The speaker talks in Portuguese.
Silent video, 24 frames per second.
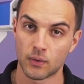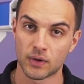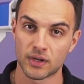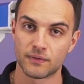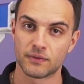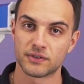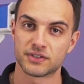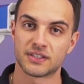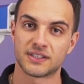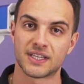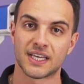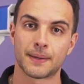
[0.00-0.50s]
O que
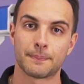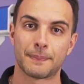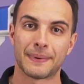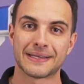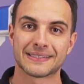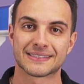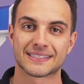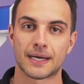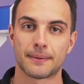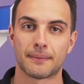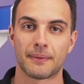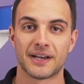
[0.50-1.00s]
você tem que
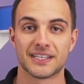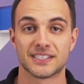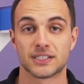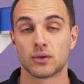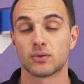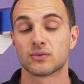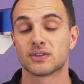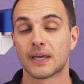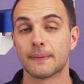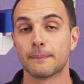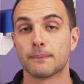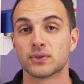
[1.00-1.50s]
pensar mais é
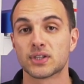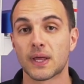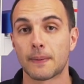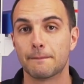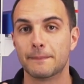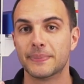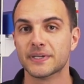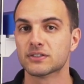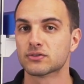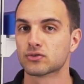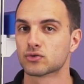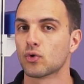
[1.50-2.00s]
o tempo da
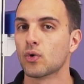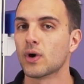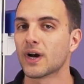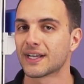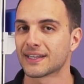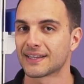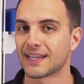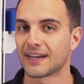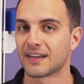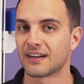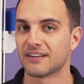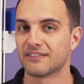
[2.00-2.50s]
pessoa que
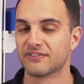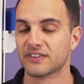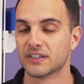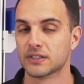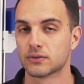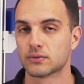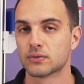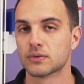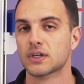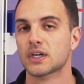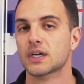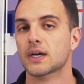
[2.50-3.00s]
está
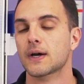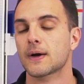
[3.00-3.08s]
gravando